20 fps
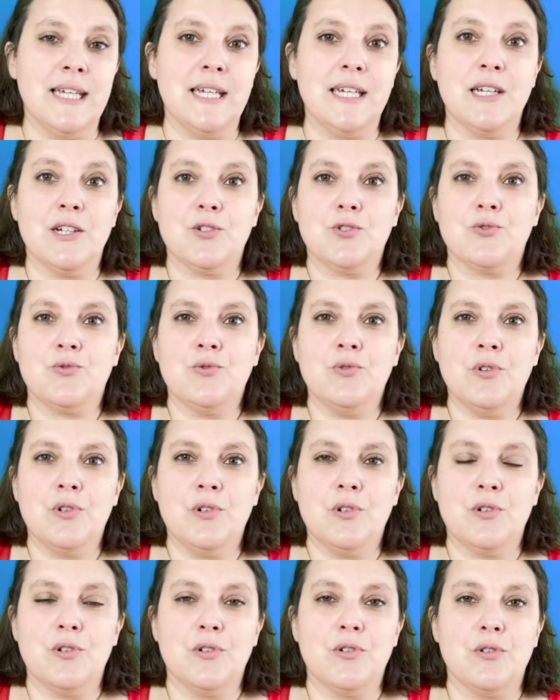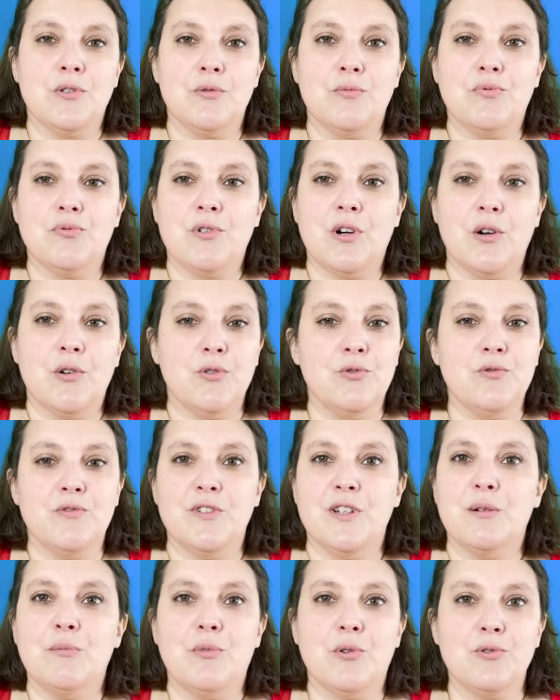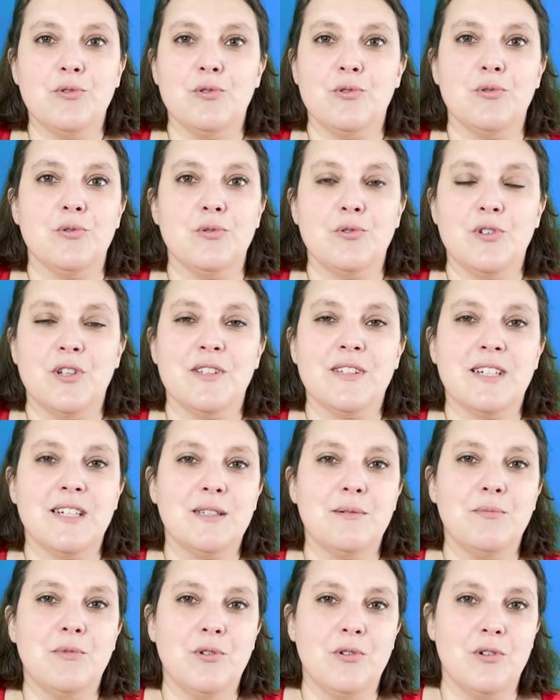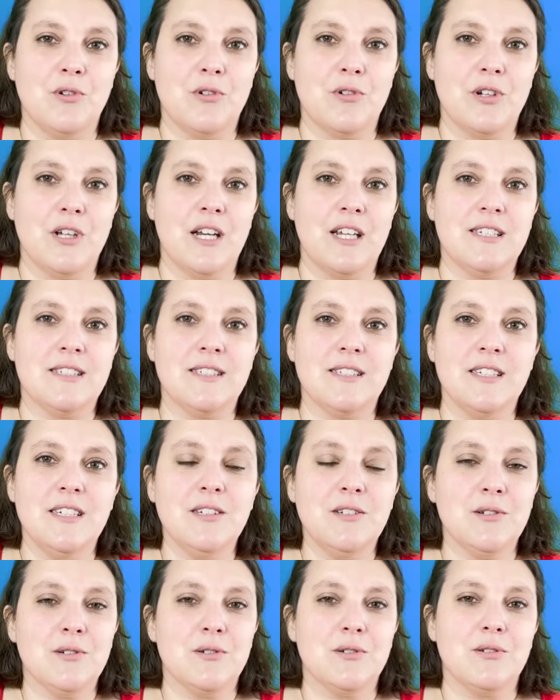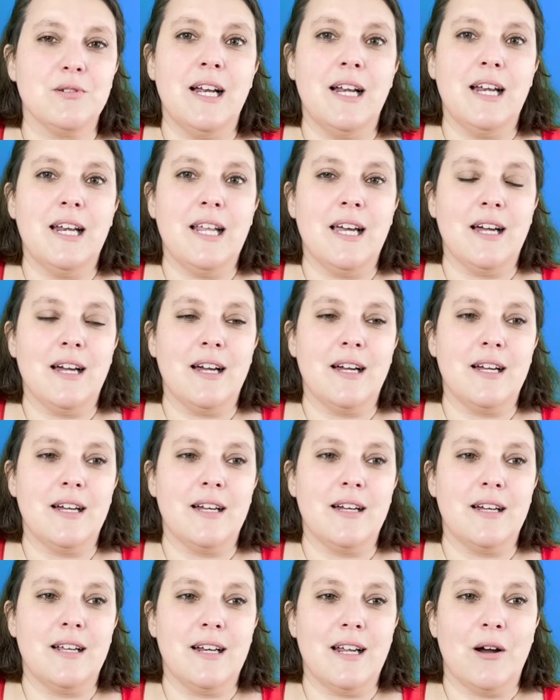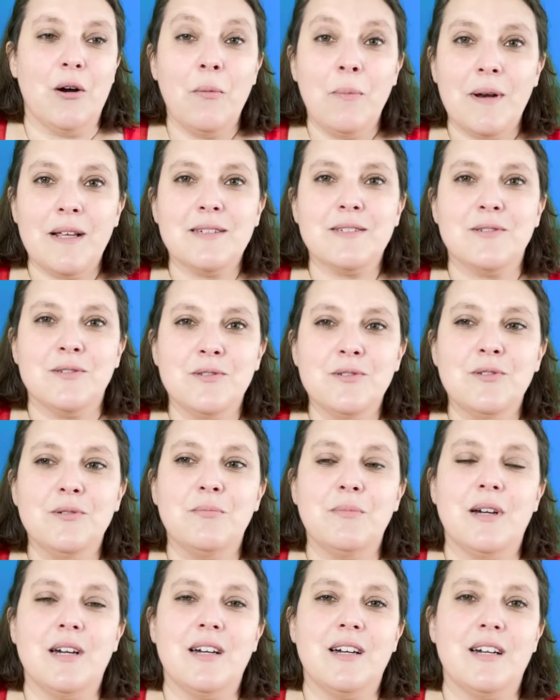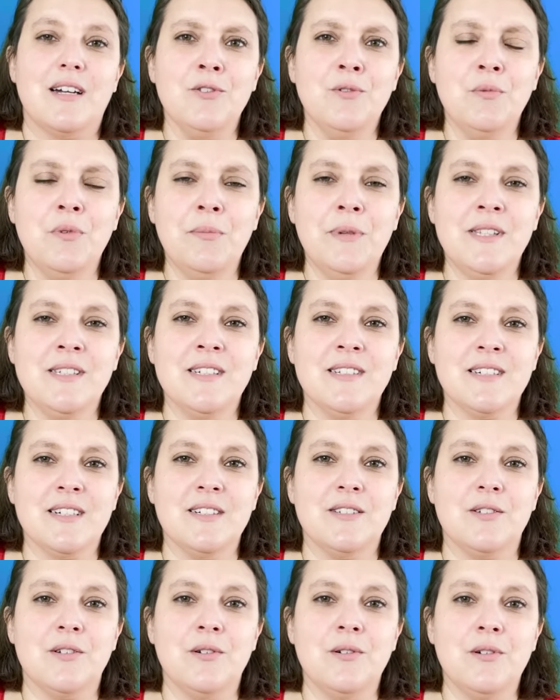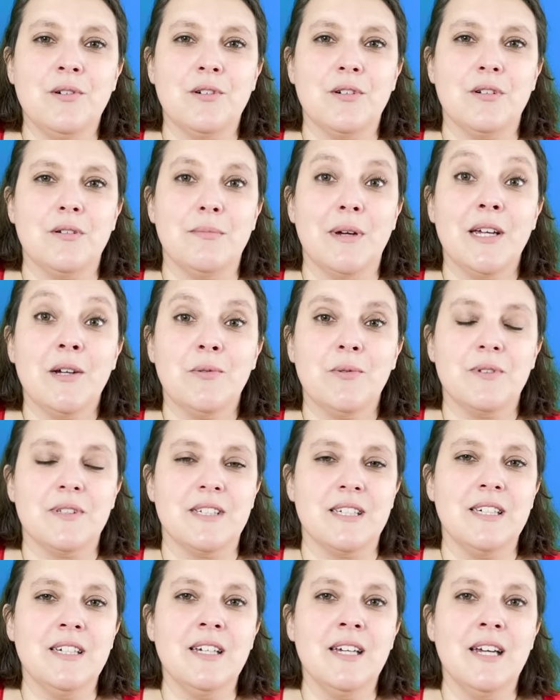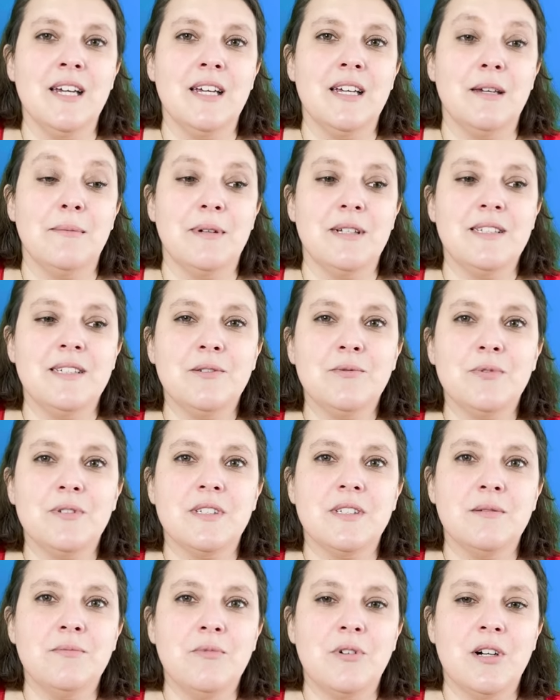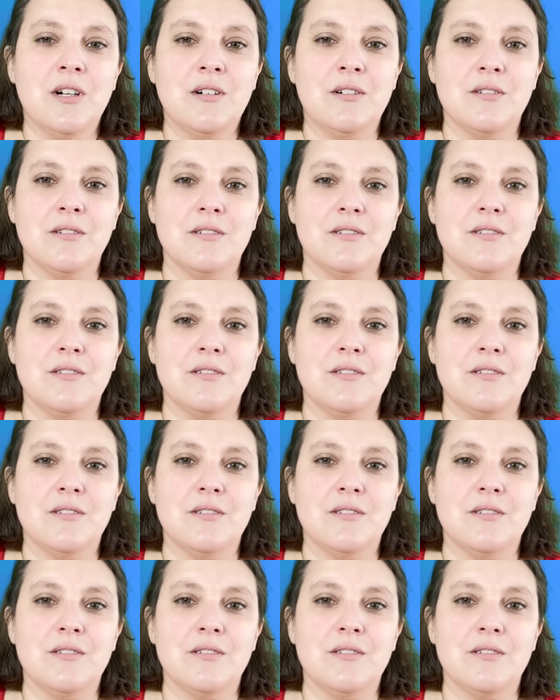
Et un jour, euh, pour un renouvellement d'un traitement euh, classique, euh, la, remplaçante de, ma, de mon médecin traitant m'a écouté et m'a dit écoutez, moi,